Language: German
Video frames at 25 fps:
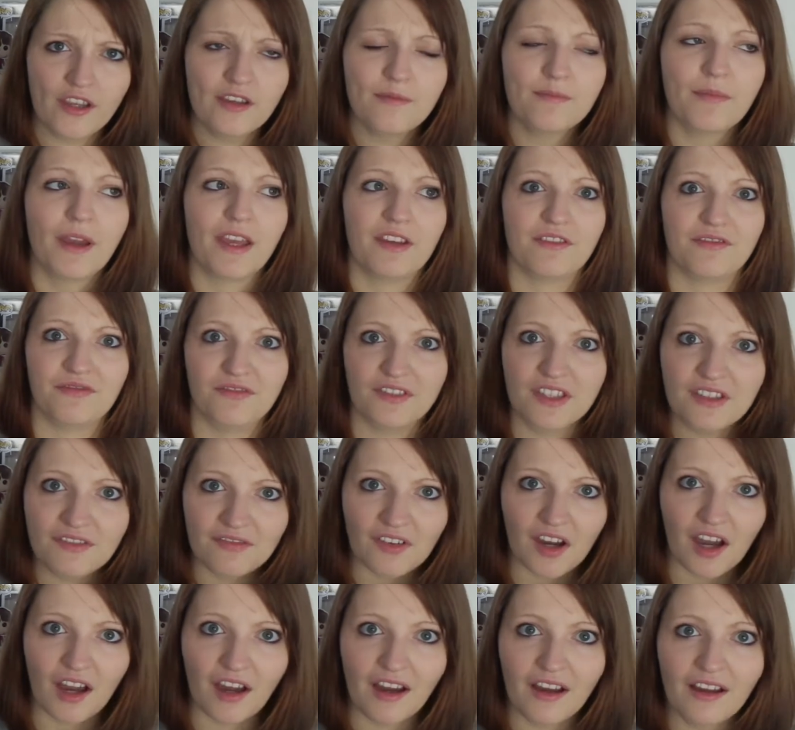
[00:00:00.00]
Neu bei
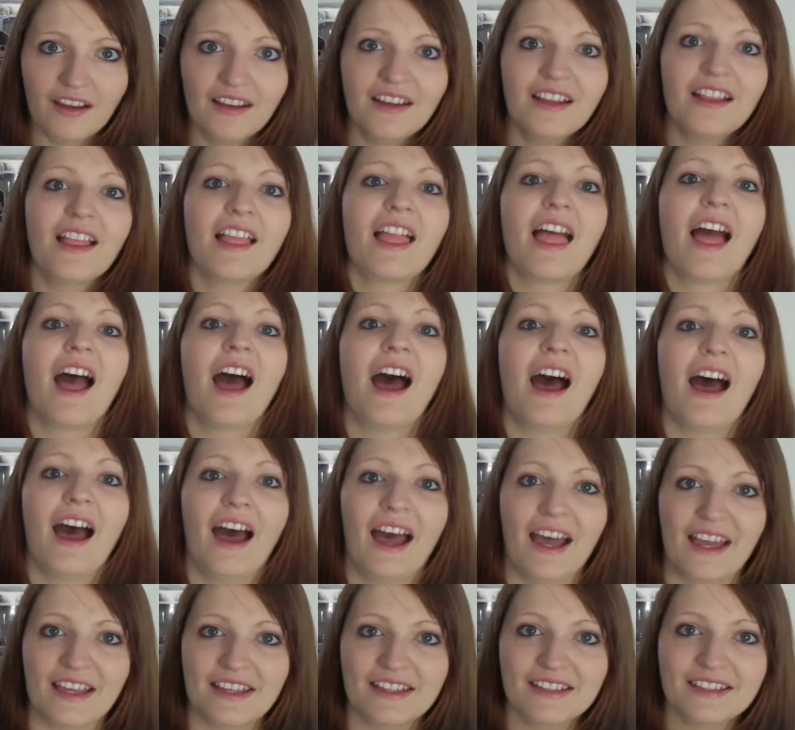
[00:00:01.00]
Viva,
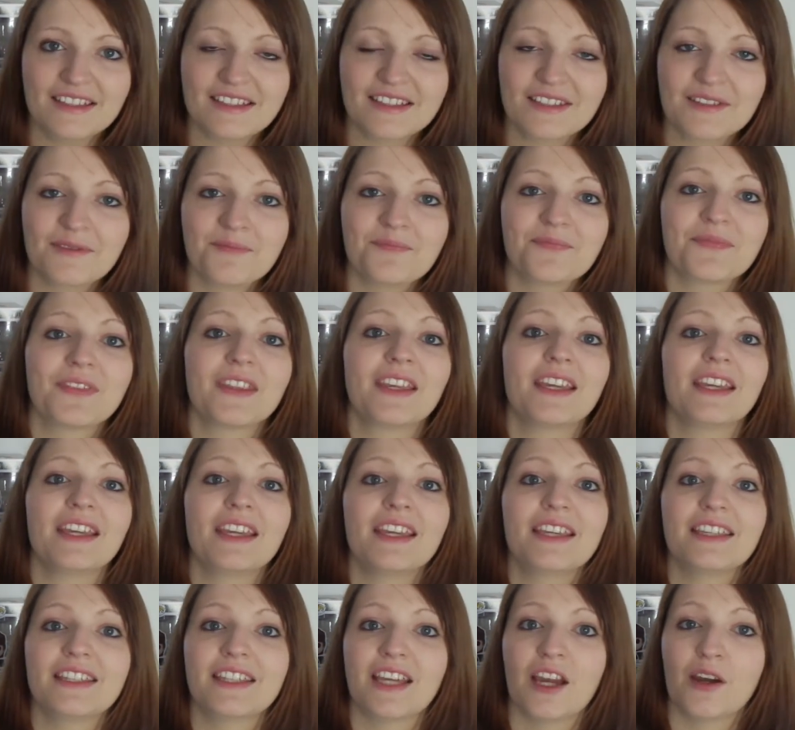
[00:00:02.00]
als
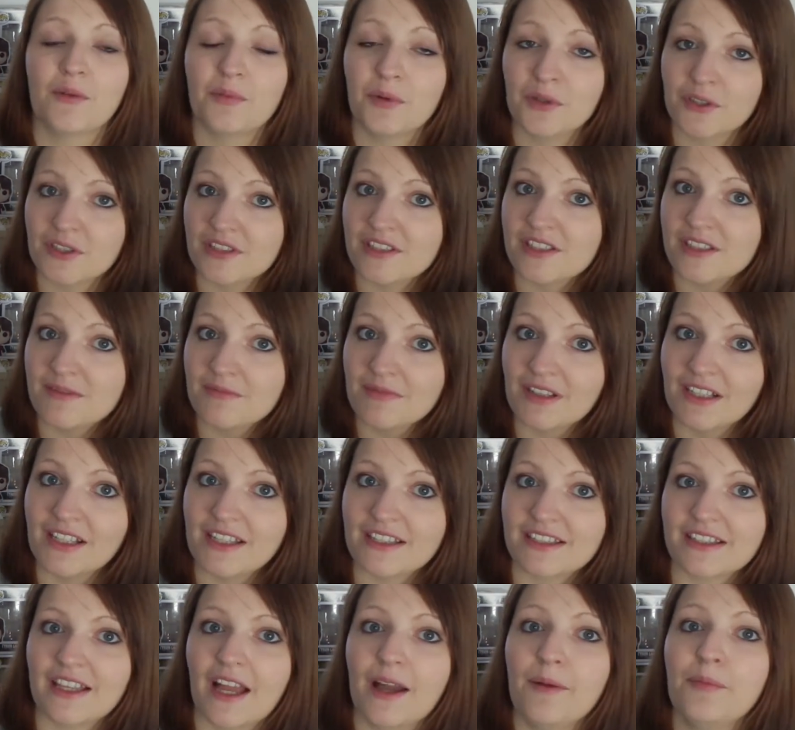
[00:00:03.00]
ich Harry Potter 7
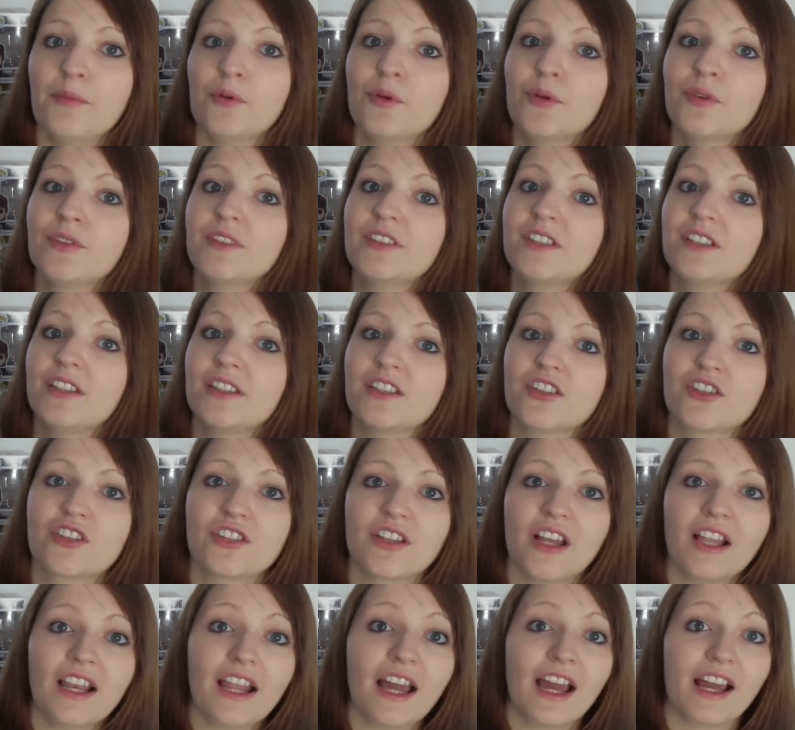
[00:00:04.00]
gelesen habe und die
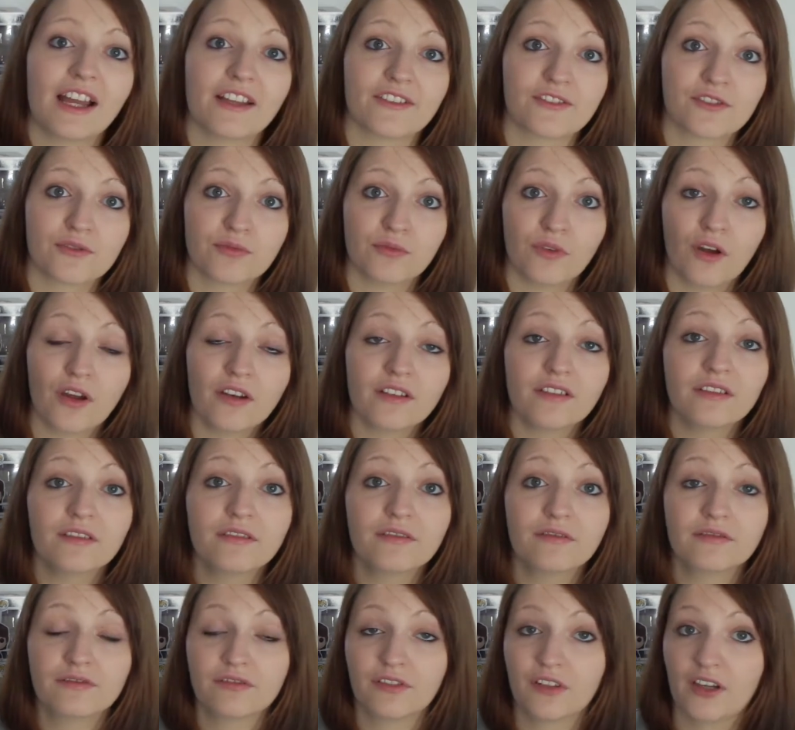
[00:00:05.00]
Stelle, als
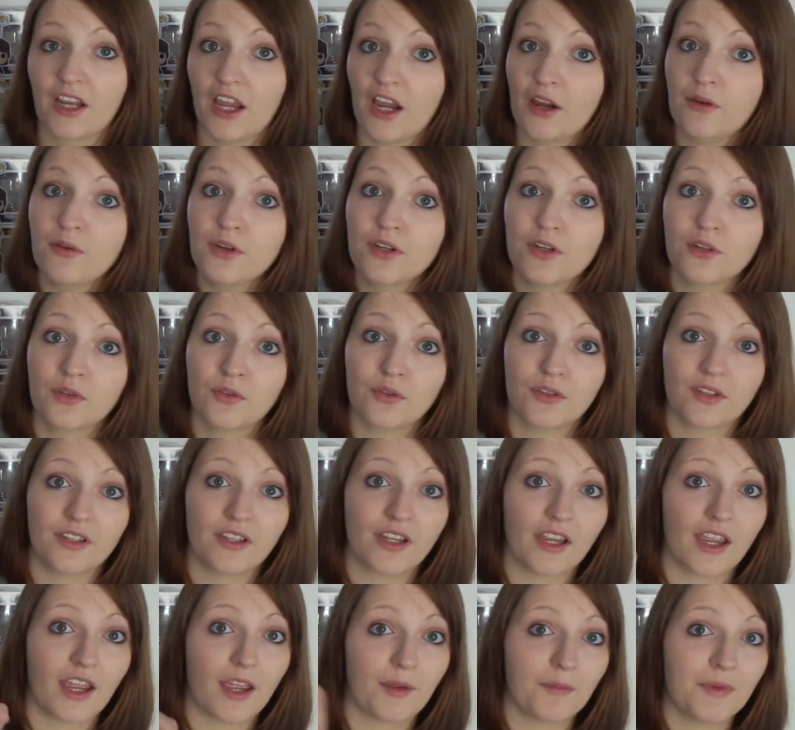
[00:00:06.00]
Ron von Harry
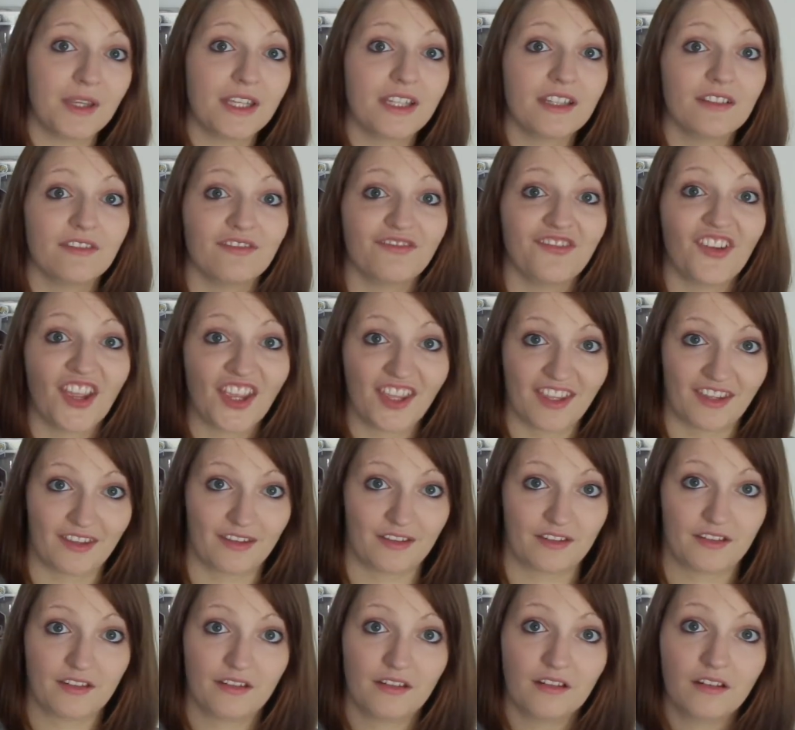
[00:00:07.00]
und Hermine
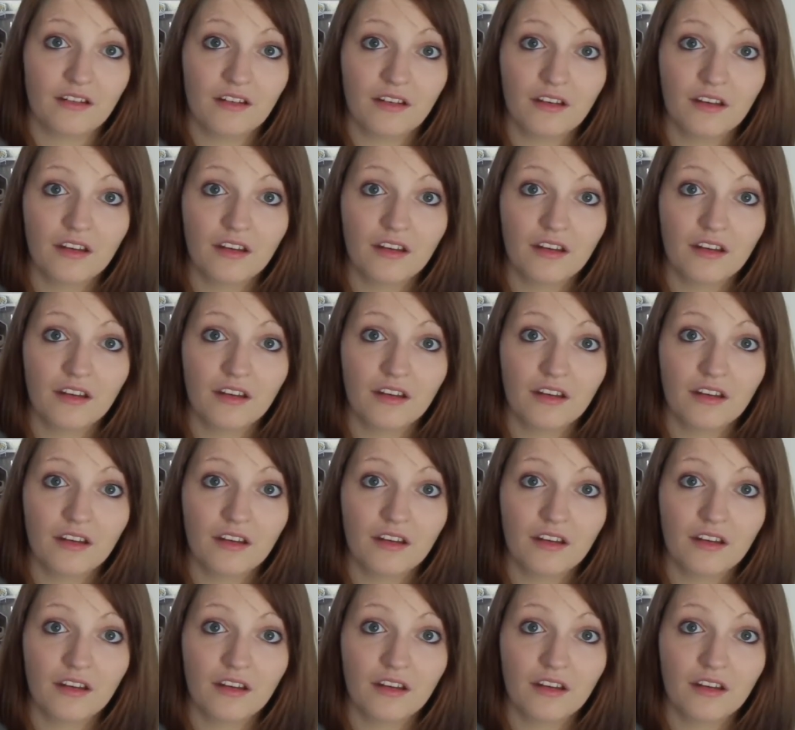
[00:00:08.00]
weggeht.